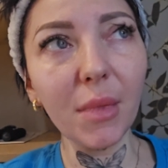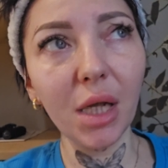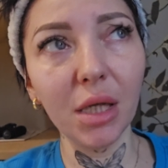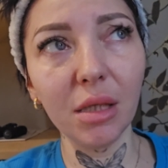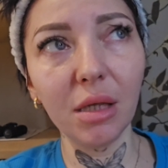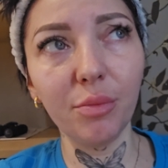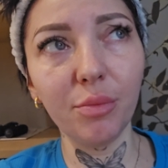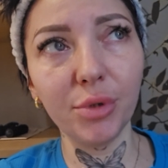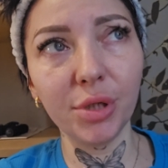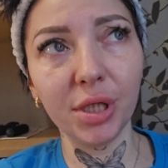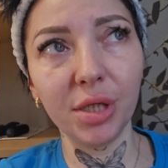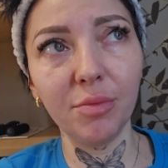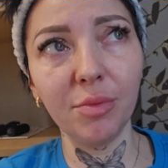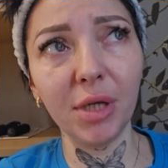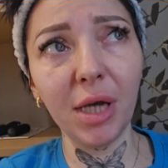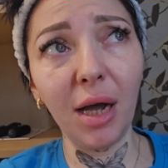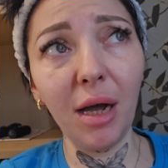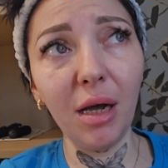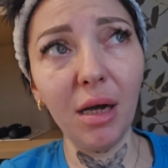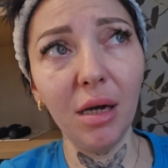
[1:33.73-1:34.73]
Допустим,
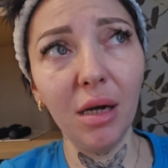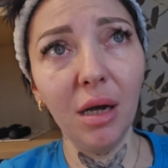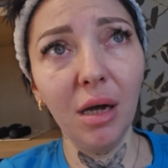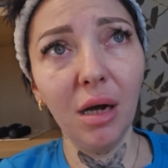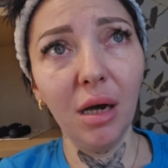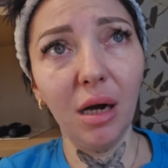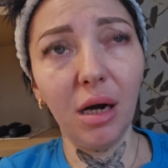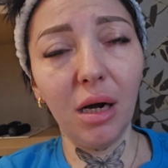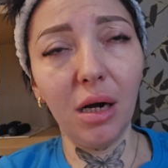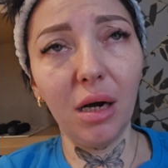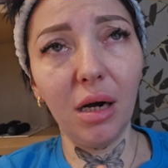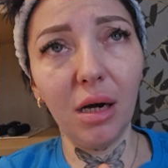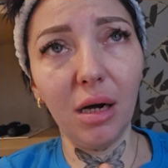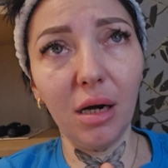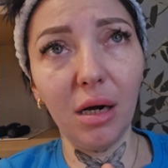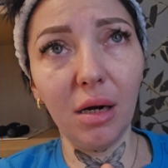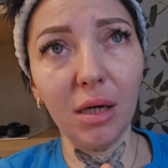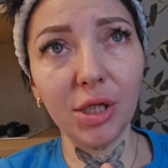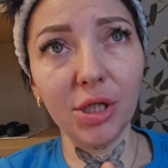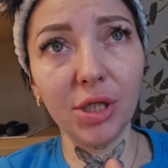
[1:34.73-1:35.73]
я
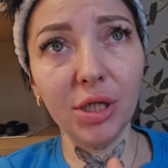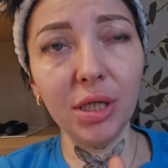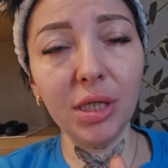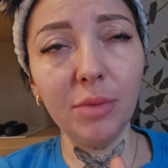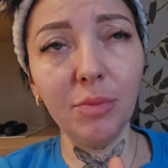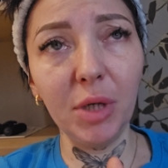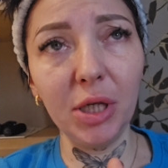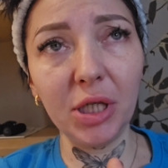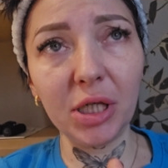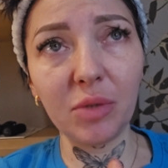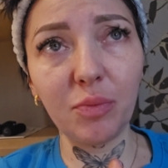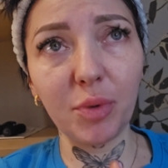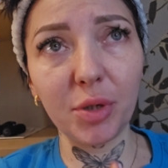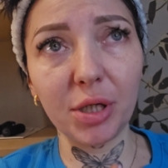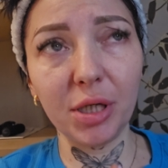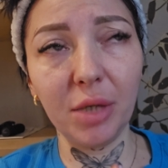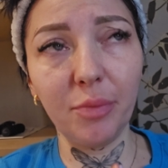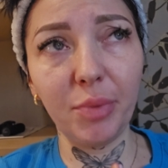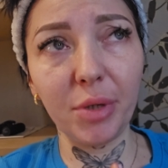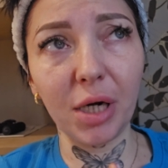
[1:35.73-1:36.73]
а, через месяц
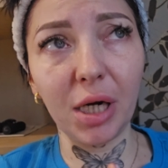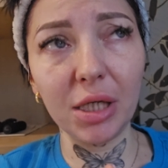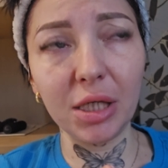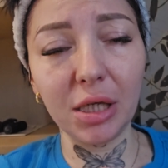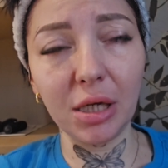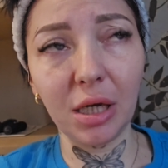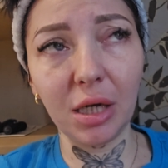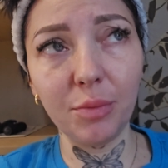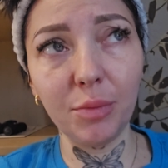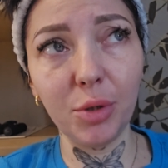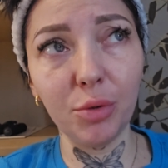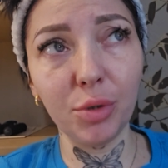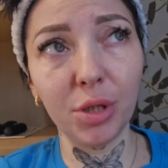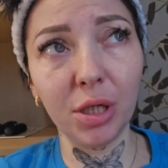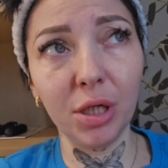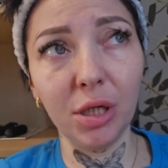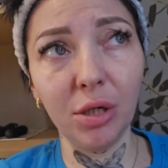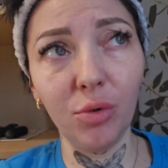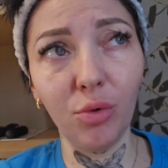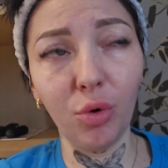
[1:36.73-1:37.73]
после операции, как мне
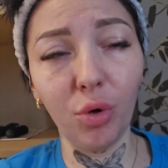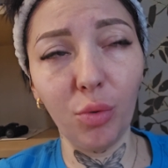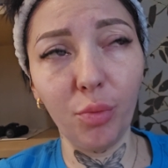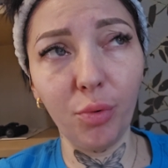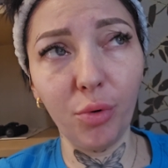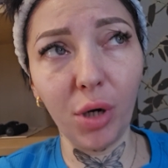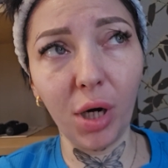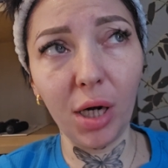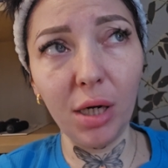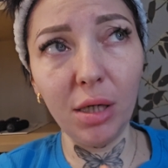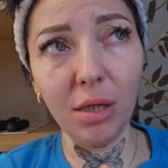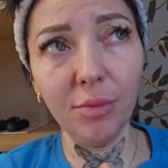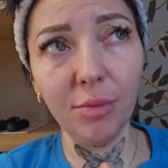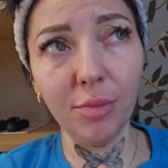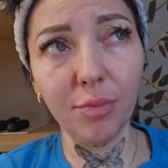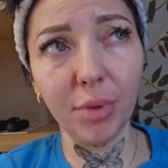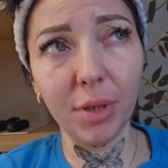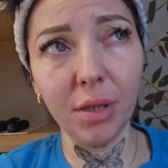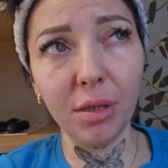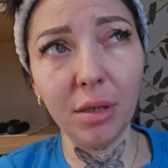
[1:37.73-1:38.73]
удалили опухоль,
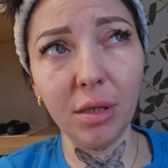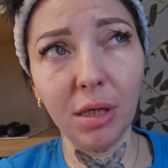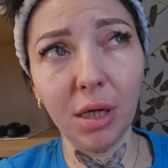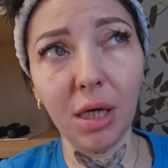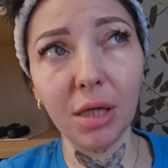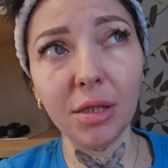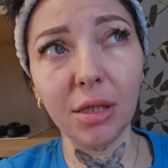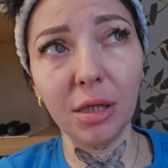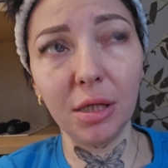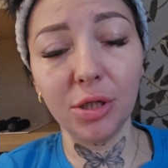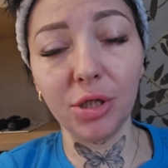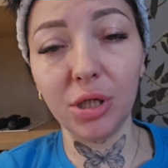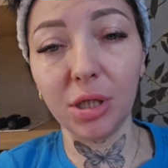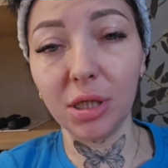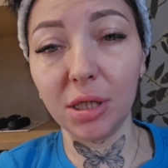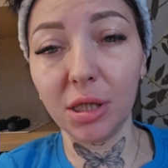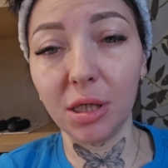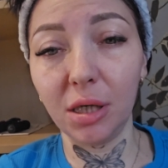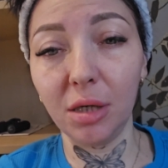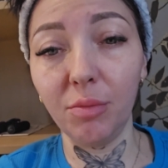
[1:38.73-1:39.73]
и когда
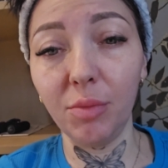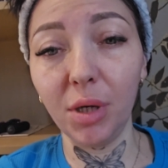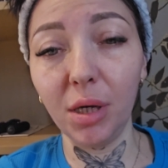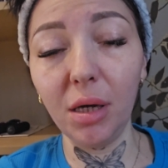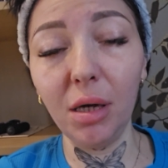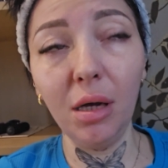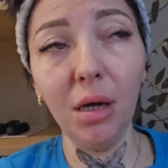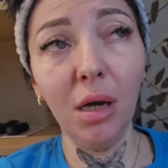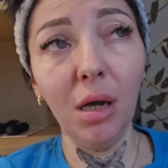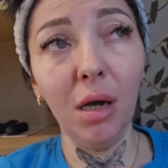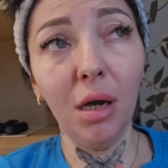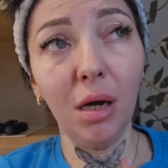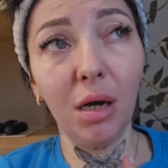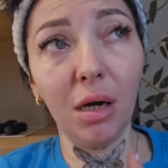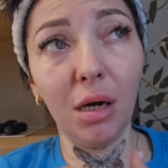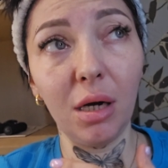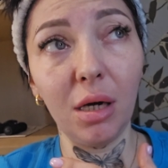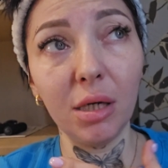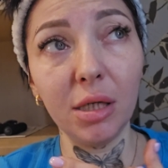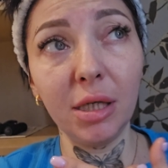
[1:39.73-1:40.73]
началась химия,
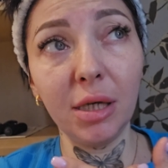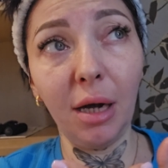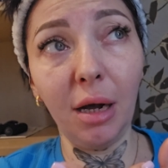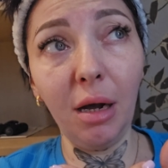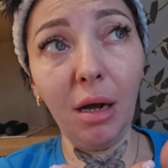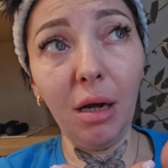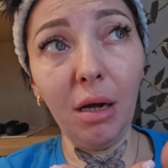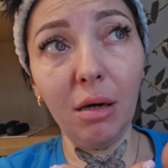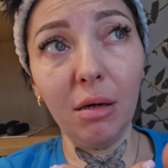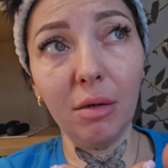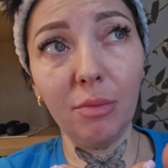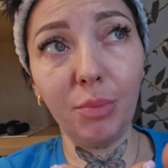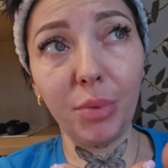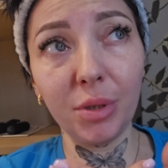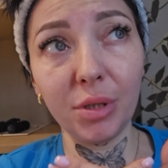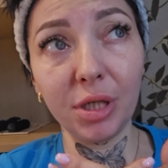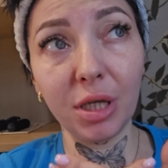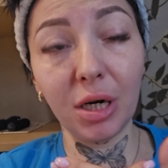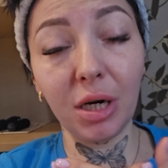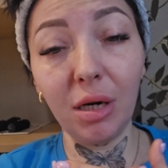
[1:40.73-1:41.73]
а, я
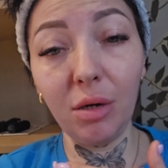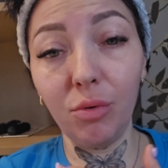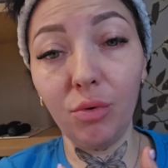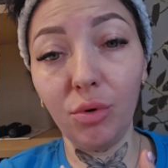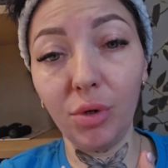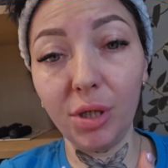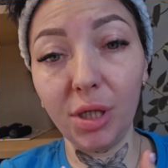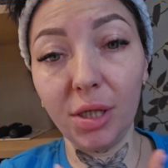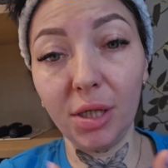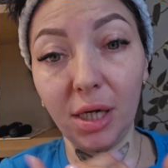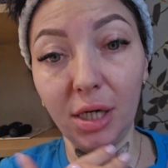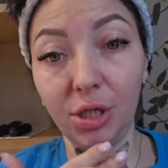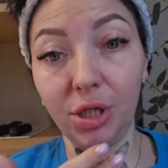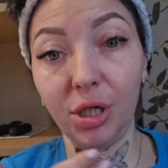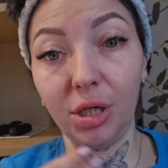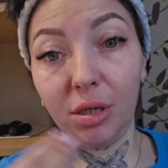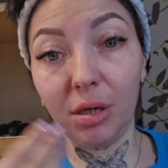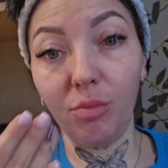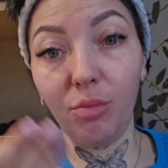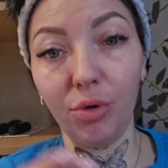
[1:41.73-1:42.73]
полтора года
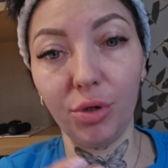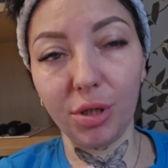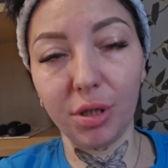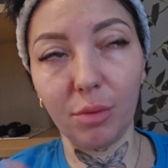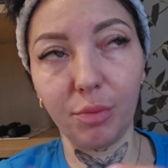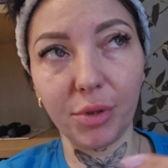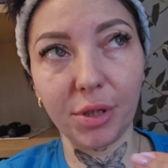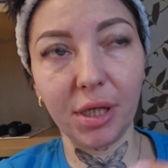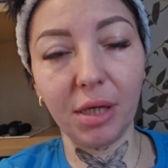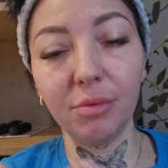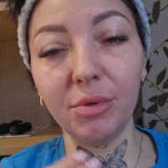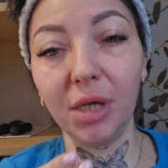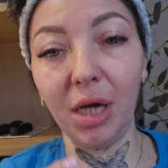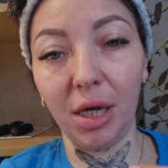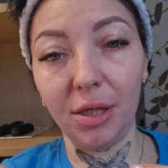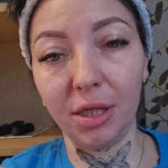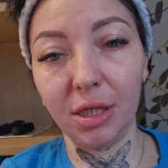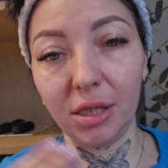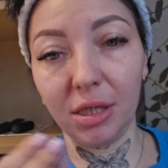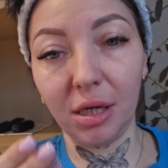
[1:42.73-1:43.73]
дальше и работала. Просто я в
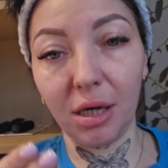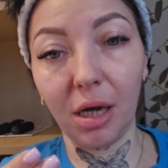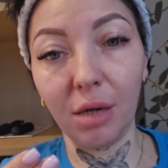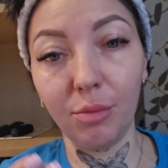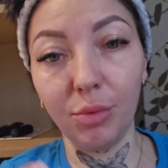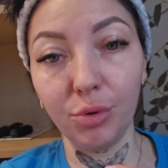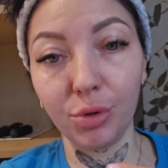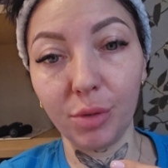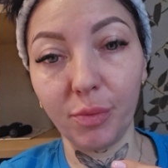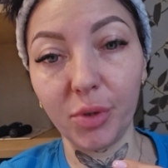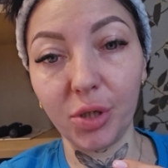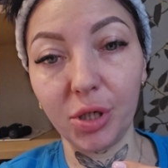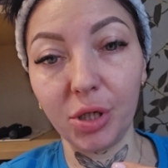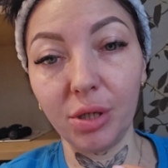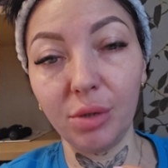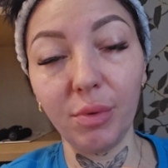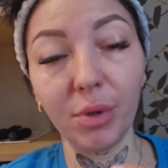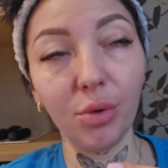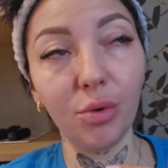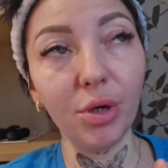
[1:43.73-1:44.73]
диагнозе как бы уже
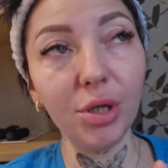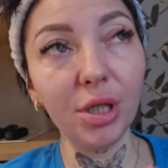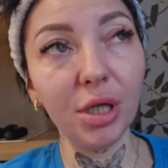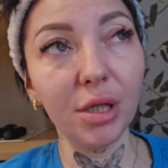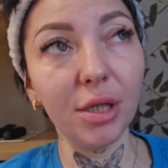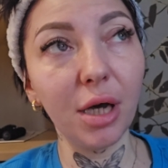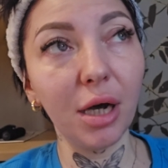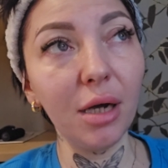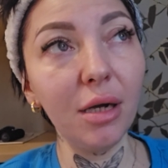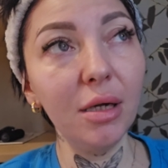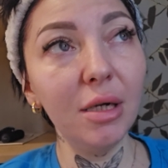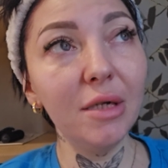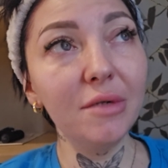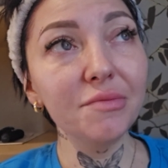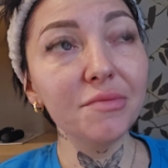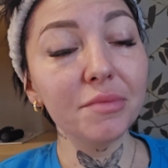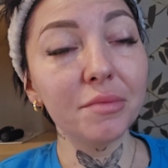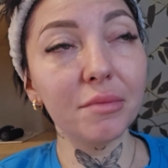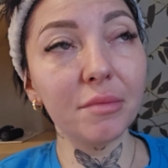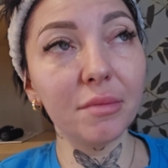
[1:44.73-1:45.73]
почти два года, да,
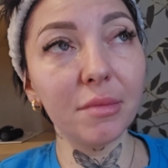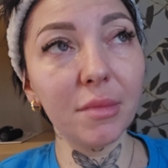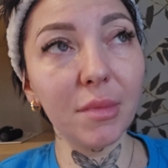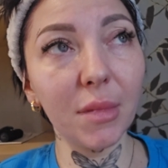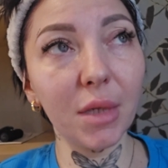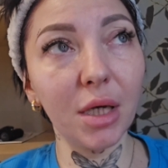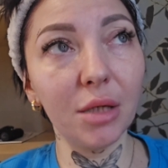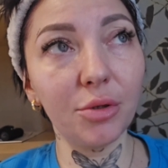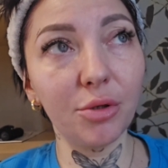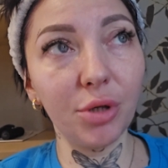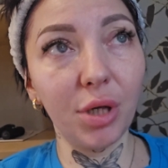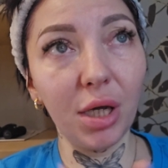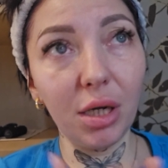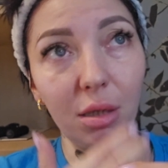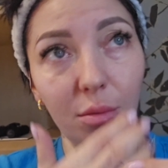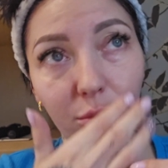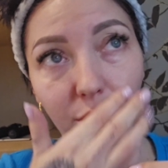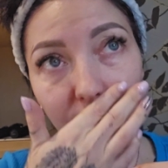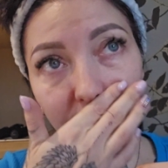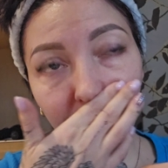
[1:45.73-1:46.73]
то я
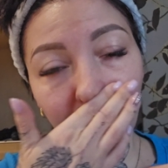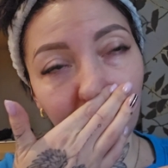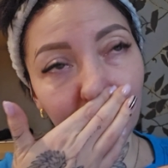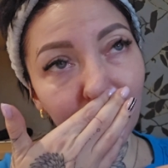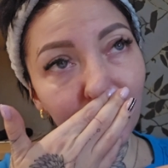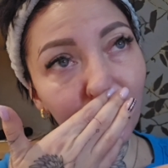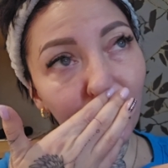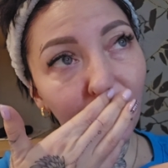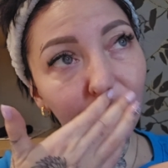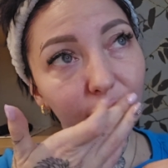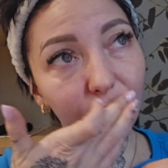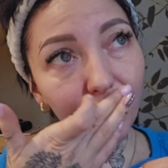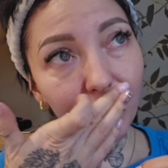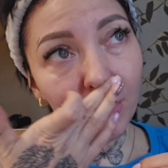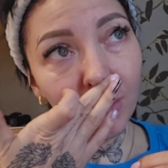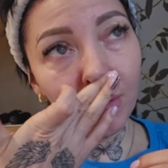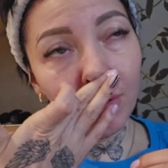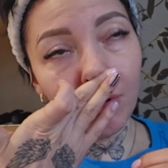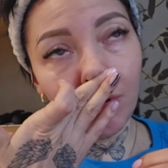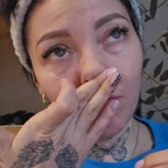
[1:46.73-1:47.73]
работала до
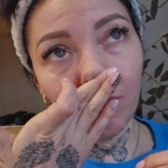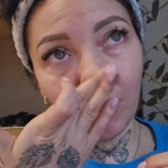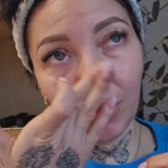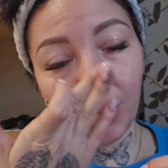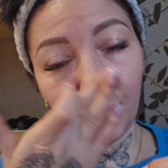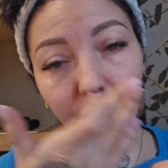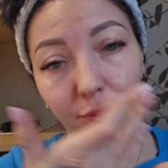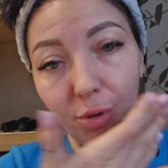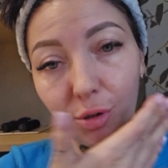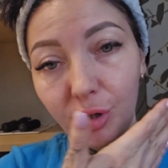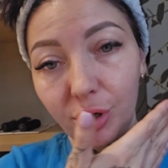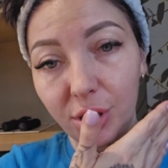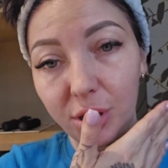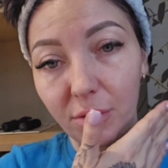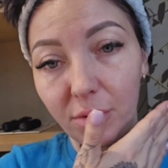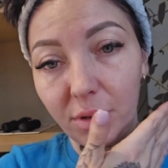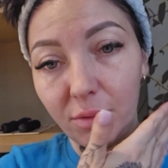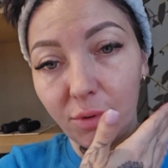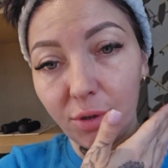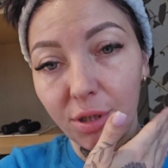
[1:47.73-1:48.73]
вот
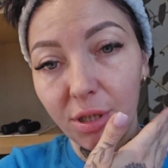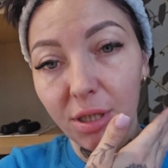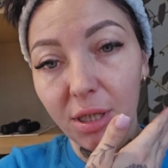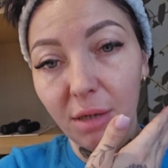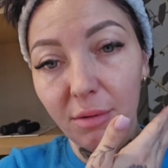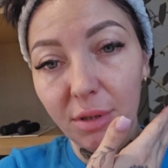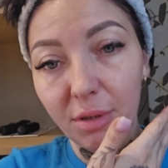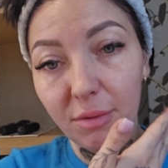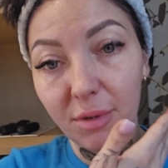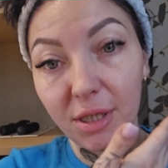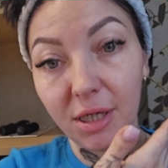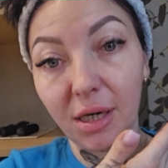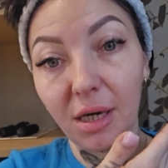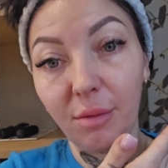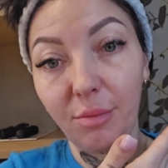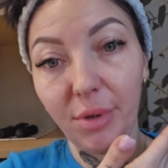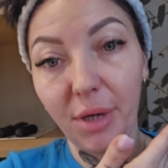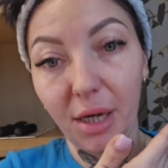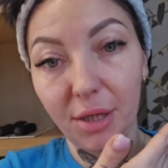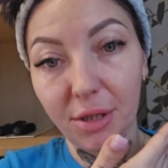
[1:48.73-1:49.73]
прошлого, вот недавнего
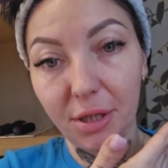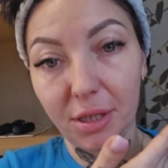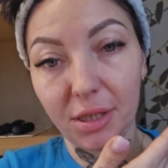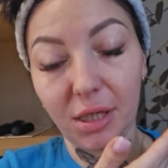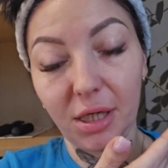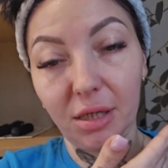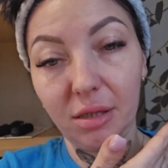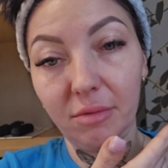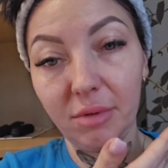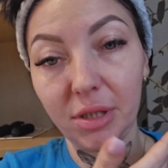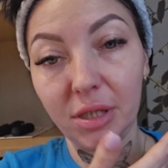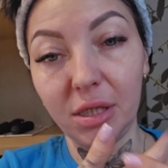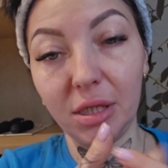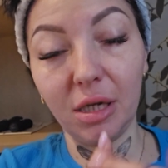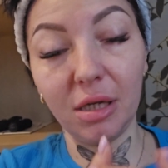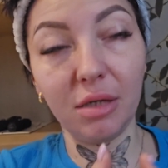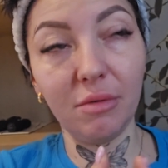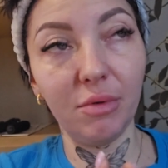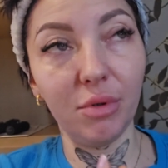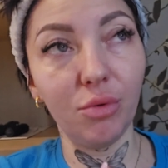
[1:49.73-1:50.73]
декабря, так сказать,
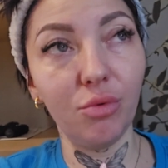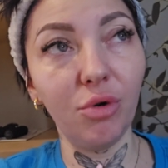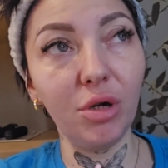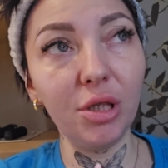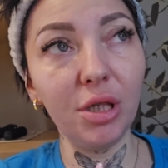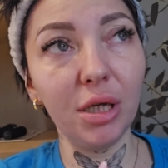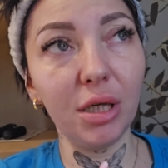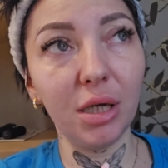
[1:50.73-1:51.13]
23 -го года.